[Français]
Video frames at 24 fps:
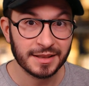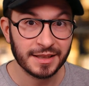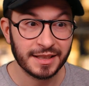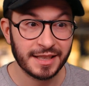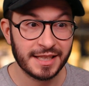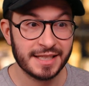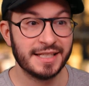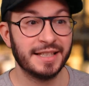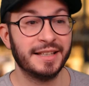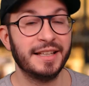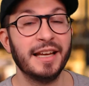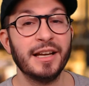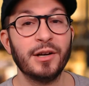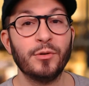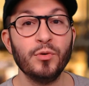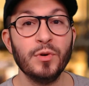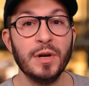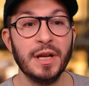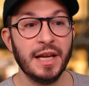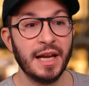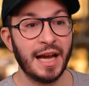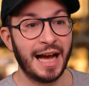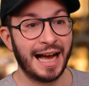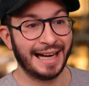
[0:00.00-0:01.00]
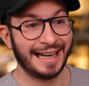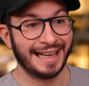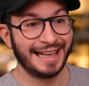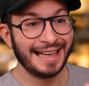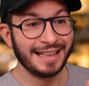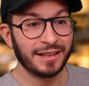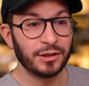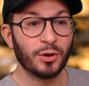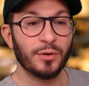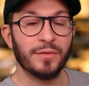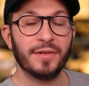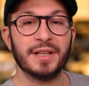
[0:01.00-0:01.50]
qui s'était écoulée à
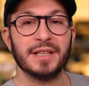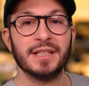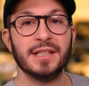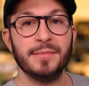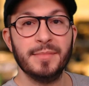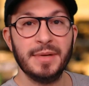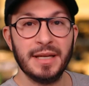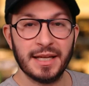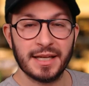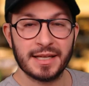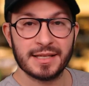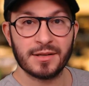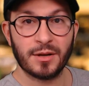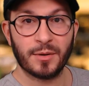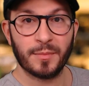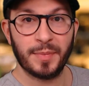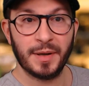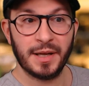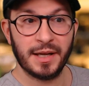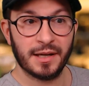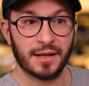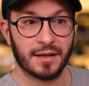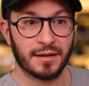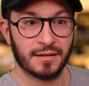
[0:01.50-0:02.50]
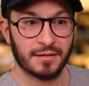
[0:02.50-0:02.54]
90 000 exemplaires